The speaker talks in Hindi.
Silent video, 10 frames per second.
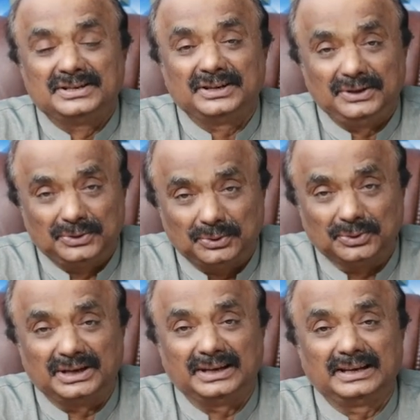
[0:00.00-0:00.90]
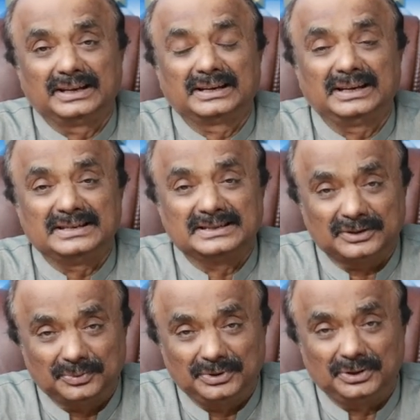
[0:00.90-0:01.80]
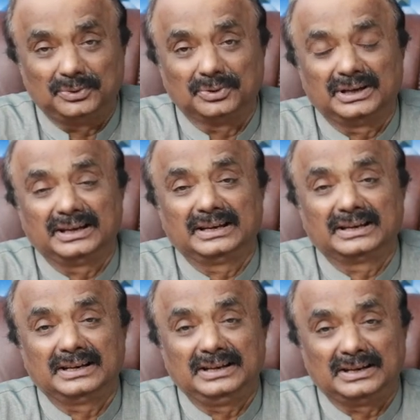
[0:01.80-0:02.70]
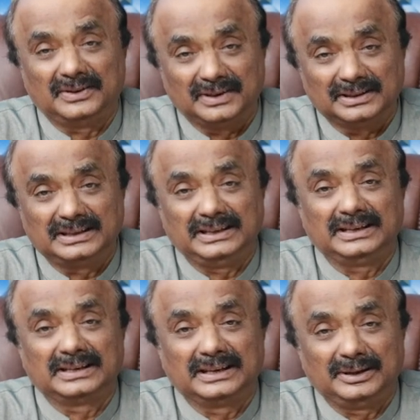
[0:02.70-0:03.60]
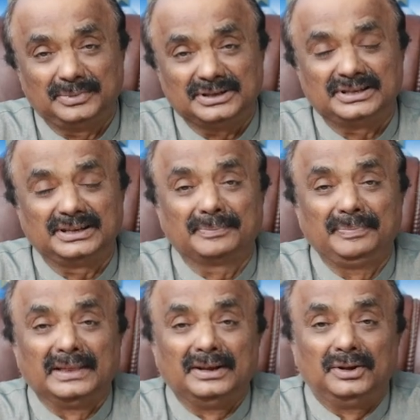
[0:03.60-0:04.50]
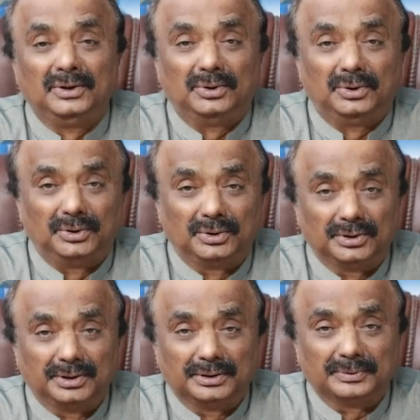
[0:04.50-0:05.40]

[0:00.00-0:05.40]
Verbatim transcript: शहीद हो गए हैं कई ज़ख्मी हो गए हैं कई खातन कई बच्चे और